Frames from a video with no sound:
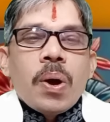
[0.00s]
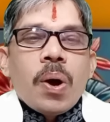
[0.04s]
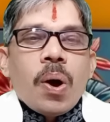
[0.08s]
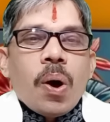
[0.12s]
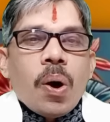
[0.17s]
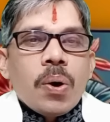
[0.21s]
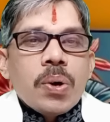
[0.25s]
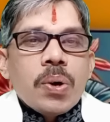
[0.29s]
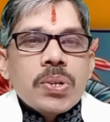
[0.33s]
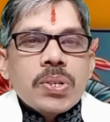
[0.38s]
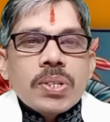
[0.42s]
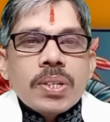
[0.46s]

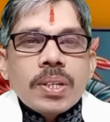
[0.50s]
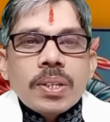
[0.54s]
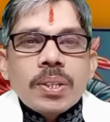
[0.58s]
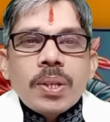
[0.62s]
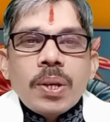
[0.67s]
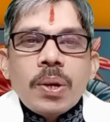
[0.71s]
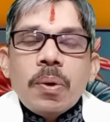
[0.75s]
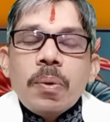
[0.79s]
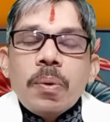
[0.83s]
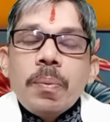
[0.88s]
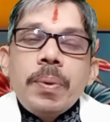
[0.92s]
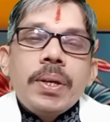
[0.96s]
और
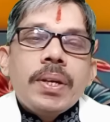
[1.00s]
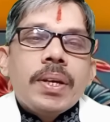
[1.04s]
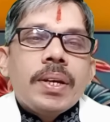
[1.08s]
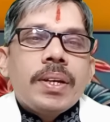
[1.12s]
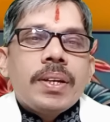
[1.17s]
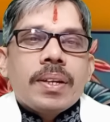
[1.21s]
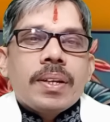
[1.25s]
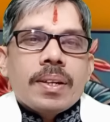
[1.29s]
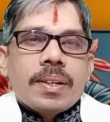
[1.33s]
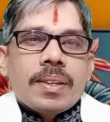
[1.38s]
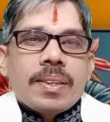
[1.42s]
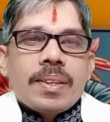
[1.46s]
शनिदेव भी यही
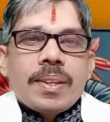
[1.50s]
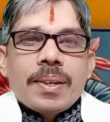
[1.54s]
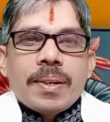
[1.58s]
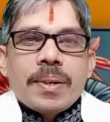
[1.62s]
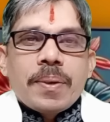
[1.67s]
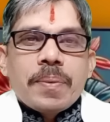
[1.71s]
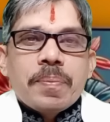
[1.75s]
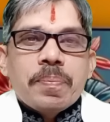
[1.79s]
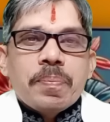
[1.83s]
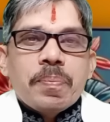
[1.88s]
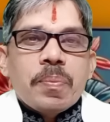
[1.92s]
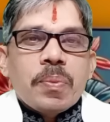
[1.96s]
करते हैं
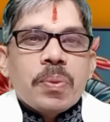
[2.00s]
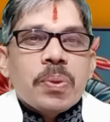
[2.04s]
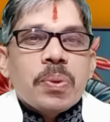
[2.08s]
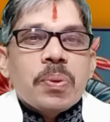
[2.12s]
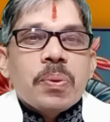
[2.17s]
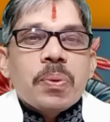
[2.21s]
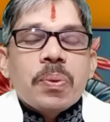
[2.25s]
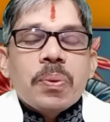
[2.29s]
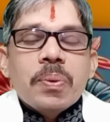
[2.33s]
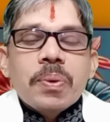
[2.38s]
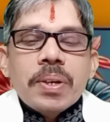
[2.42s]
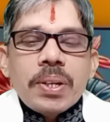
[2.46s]

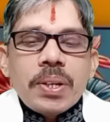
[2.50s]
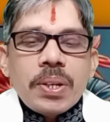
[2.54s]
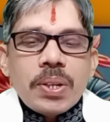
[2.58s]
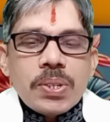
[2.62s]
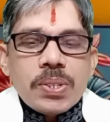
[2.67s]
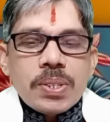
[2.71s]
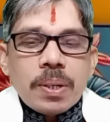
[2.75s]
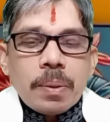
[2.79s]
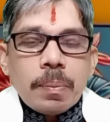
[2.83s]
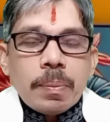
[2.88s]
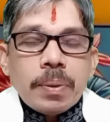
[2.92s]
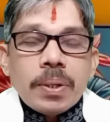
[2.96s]
दोनों के
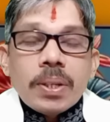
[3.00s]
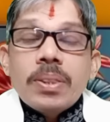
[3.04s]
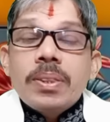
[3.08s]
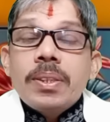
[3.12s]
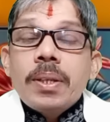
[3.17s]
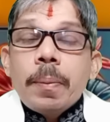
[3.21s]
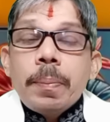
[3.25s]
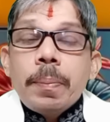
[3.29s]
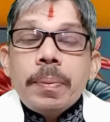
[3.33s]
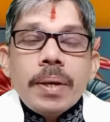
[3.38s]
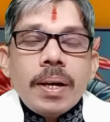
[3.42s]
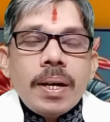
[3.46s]
नेचर में
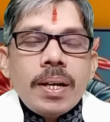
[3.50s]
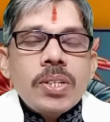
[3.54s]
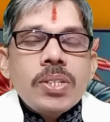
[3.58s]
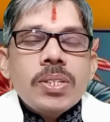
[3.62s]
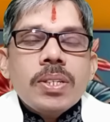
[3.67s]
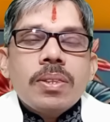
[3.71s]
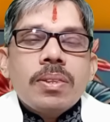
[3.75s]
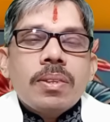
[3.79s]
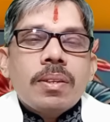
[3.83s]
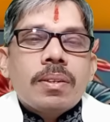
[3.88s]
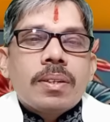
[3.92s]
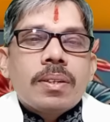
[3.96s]
यद्यपि यह
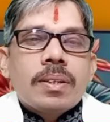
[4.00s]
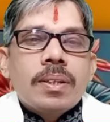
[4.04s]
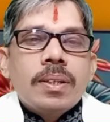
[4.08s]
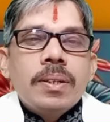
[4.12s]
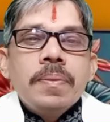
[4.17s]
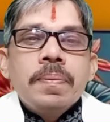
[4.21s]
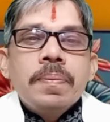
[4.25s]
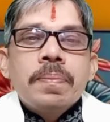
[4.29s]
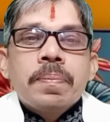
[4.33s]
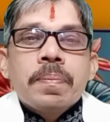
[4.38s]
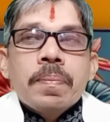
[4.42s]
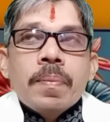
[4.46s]
नक्षत्र
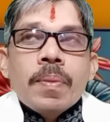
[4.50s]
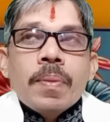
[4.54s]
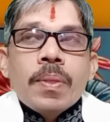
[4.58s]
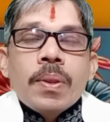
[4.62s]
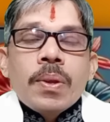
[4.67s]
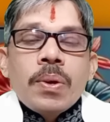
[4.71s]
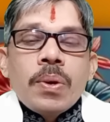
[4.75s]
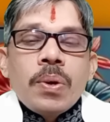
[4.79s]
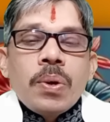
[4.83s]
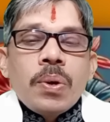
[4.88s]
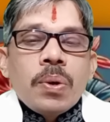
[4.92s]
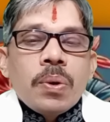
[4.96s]

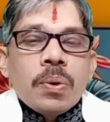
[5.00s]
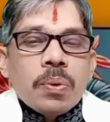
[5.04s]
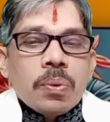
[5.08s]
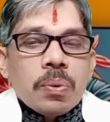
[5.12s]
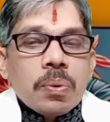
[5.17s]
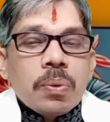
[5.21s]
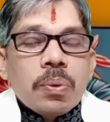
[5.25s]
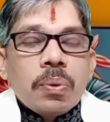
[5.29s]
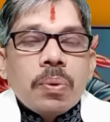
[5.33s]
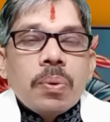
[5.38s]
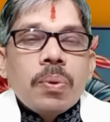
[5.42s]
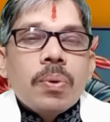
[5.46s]

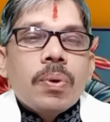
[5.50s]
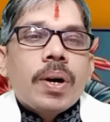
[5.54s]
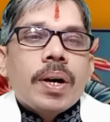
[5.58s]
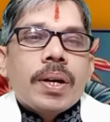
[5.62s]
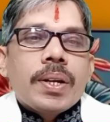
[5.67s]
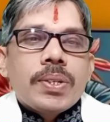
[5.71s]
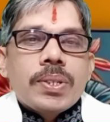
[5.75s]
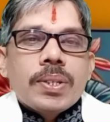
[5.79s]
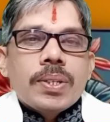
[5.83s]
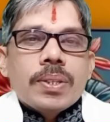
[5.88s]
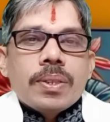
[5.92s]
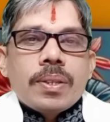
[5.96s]
गुरु का
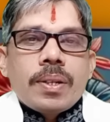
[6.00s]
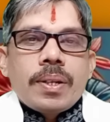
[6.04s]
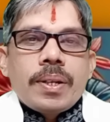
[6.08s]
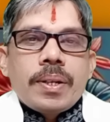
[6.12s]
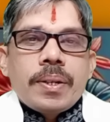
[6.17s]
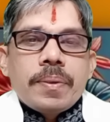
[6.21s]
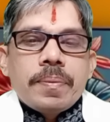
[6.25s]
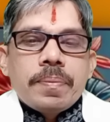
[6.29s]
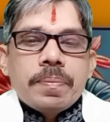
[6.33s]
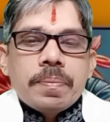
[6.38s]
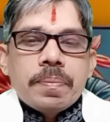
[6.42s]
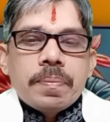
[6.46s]
नक्षत्र है
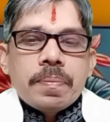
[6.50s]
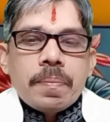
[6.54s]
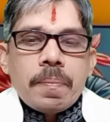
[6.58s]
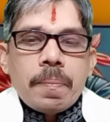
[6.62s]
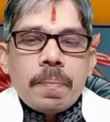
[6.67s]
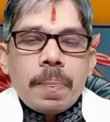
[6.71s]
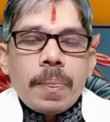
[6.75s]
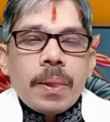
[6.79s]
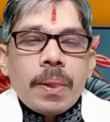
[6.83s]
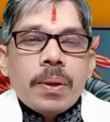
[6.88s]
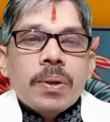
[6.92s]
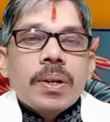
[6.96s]

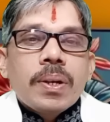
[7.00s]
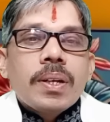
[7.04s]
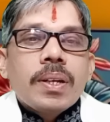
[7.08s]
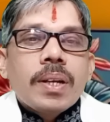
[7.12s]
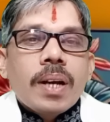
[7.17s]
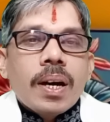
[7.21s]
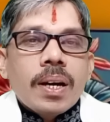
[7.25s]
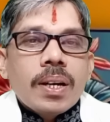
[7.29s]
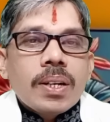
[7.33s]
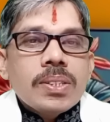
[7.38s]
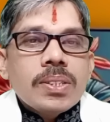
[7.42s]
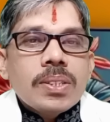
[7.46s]

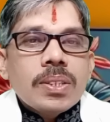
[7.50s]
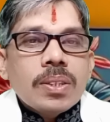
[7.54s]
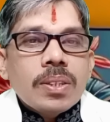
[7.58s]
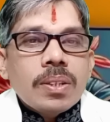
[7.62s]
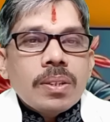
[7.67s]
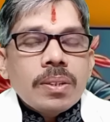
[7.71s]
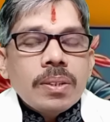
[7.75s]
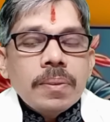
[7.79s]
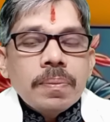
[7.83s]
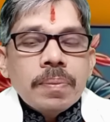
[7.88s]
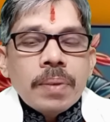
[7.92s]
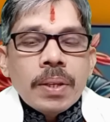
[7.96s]
यह
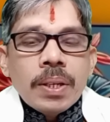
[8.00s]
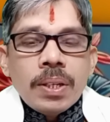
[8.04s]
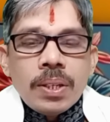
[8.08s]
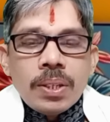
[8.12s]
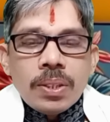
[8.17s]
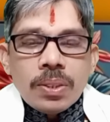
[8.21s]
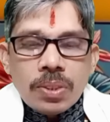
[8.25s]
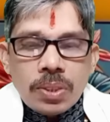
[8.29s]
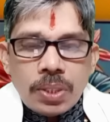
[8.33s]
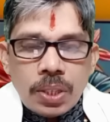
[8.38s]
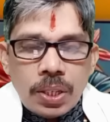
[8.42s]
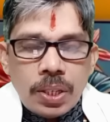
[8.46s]
नक्षत्र
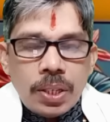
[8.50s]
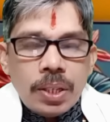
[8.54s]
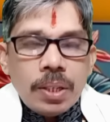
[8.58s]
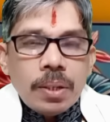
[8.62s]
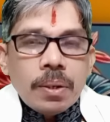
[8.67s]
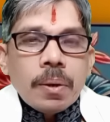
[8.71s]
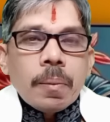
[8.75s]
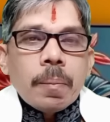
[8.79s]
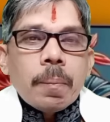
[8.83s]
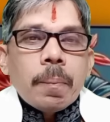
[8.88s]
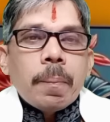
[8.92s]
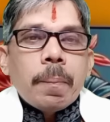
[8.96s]
तीन
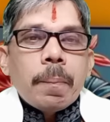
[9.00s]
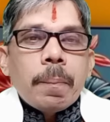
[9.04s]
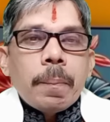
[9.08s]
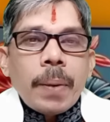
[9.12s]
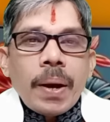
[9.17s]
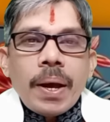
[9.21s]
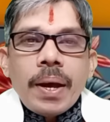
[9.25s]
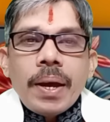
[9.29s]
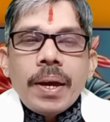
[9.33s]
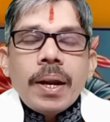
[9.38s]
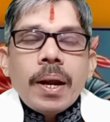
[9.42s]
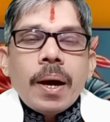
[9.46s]

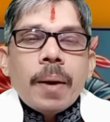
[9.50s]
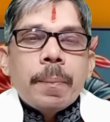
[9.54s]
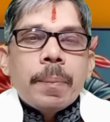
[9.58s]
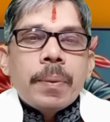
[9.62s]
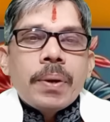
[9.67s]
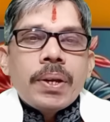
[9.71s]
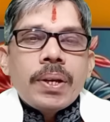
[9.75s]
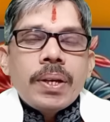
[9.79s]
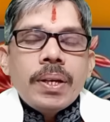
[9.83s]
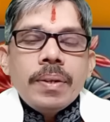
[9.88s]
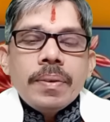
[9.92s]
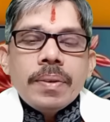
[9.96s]
पैर
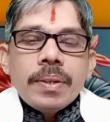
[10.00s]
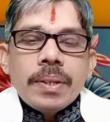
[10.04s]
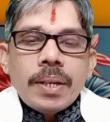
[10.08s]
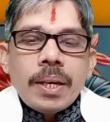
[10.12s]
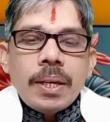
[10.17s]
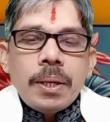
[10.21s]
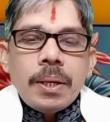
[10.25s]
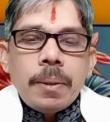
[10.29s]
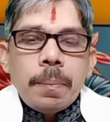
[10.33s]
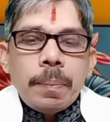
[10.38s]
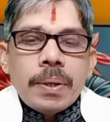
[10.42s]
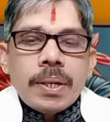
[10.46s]
अपने
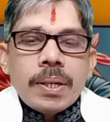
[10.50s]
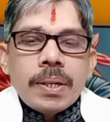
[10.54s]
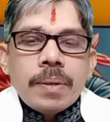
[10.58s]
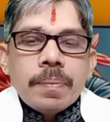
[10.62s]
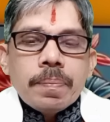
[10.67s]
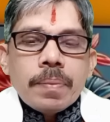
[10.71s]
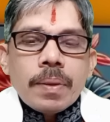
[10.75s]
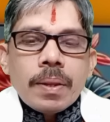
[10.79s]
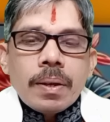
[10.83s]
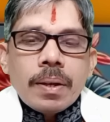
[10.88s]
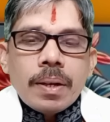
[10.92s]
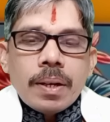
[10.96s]
यहीं पे
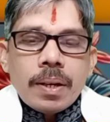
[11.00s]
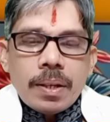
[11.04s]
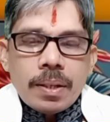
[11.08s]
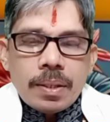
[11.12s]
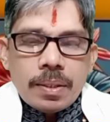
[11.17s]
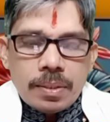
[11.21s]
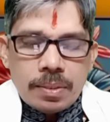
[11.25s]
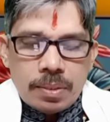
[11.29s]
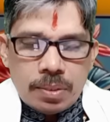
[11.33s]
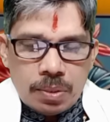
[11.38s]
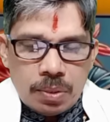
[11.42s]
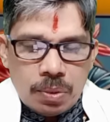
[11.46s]

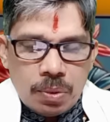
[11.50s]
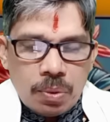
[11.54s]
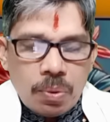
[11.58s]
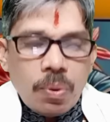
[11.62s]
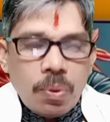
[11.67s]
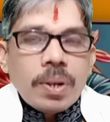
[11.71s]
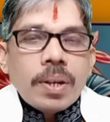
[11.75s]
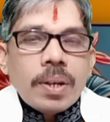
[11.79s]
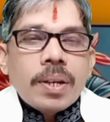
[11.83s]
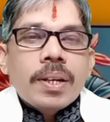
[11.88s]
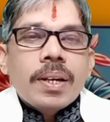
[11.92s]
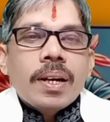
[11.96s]

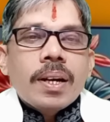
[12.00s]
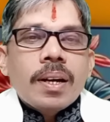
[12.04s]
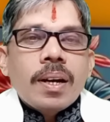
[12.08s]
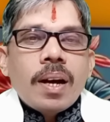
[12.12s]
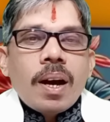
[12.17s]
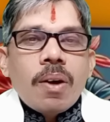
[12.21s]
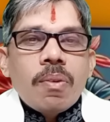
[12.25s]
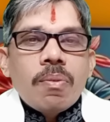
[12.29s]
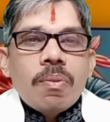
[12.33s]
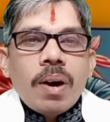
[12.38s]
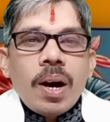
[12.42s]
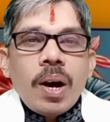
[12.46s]
रोक के रखा
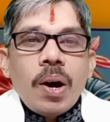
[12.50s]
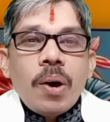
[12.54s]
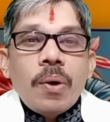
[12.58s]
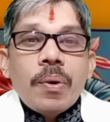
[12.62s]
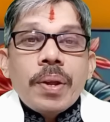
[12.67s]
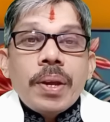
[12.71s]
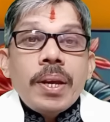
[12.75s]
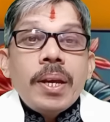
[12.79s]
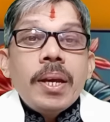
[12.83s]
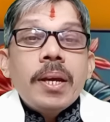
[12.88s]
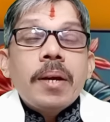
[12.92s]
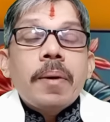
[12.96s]
हुआ है
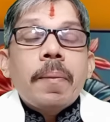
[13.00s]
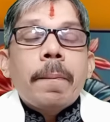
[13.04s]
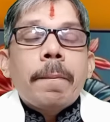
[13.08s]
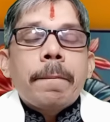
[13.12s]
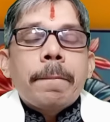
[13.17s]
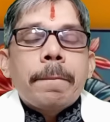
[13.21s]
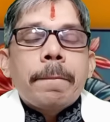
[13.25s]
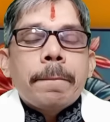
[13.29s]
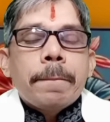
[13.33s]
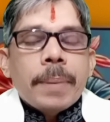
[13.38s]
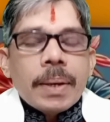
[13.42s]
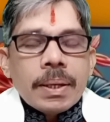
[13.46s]
और एक
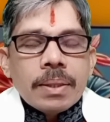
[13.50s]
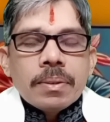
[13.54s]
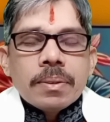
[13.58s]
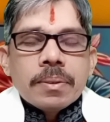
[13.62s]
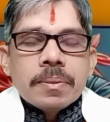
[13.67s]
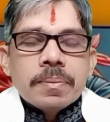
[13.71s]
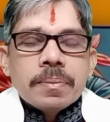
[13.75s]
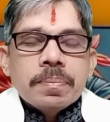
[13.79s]
पद